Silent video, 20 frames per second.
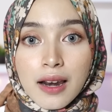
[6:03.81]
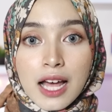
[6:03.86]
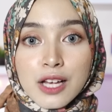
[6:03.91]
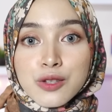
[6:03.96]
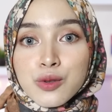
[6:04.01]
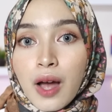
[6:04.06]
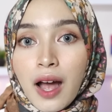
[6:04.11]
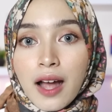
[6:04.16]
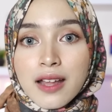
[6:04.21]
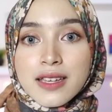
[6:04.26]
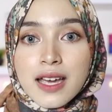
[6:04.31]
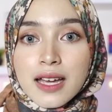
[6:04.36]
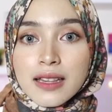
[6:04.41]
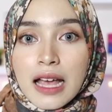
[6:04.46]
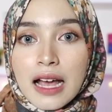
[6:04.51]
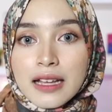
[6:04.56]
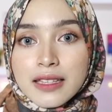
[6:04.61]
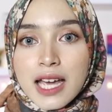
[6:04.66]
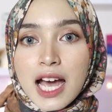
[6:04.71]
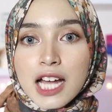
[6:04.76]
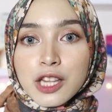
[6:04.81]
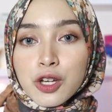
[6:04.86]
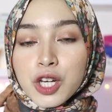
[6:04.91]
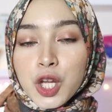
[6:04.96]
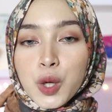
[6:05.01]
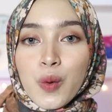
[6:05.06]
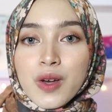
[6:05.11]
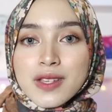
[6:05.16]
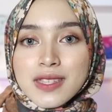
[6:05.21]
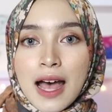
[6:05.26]
langsung aja tanya atau
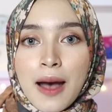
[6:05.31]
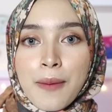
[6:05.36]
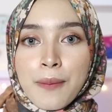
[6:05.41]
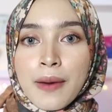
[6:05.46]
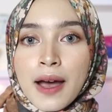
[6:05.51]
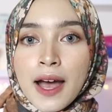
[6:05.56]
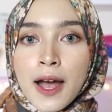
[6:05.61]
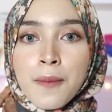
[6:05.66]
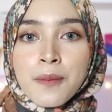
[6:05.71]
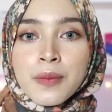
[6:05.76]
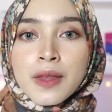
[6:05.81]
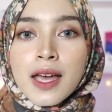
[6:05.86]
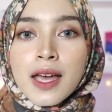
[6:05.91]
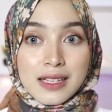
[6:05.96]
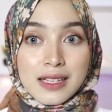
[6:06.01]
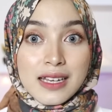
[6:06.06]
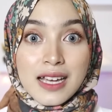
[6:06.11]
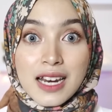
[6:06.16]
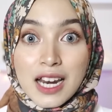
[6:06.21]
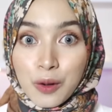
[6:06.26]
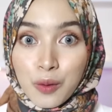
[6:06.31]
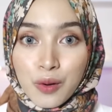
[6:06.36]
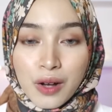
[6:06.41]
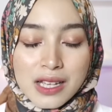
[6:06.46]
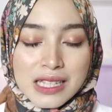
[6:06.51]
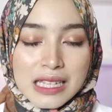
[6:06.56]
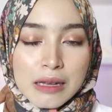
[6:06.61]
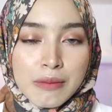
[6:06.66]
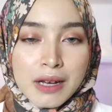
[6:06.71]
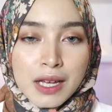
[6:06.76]
request apa dan aku
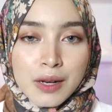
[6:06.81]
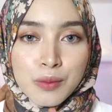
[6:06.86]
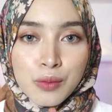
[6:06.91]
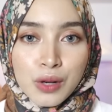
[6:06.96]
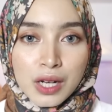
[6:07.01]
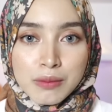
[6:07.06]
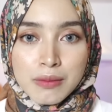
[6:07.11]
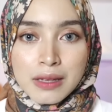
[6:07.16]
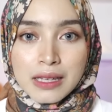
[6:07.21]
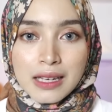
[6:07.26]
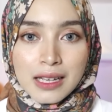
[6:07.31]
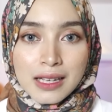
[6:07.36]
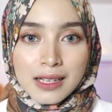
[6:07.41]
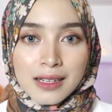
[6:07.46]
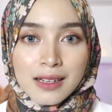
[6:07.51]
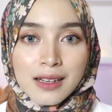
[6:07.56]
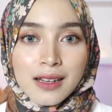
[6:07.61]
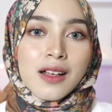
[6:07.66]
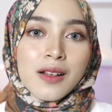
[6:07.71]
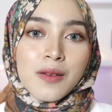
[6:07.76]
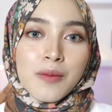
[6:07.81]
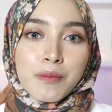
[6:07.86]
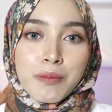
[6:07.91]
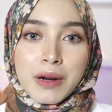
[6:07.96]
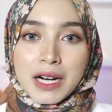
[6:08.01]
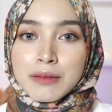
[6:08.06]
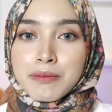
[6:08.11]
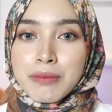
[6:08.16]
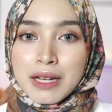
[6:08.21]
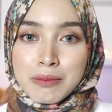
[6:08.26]
gak sabar buat bikin
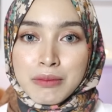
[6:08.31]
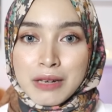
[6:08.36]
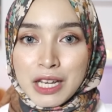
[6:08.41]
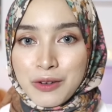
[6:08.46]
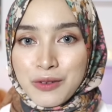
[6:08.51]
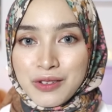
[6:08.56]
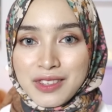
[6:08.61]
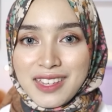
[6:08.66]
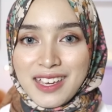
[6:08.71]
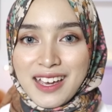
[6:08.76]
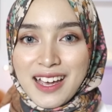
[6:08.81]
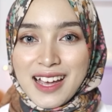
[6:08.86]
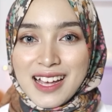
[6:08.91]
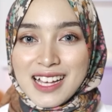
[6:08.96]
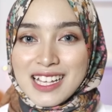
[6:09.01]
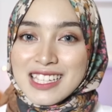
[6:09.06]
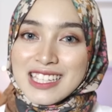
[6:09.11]
part-part berikutnya.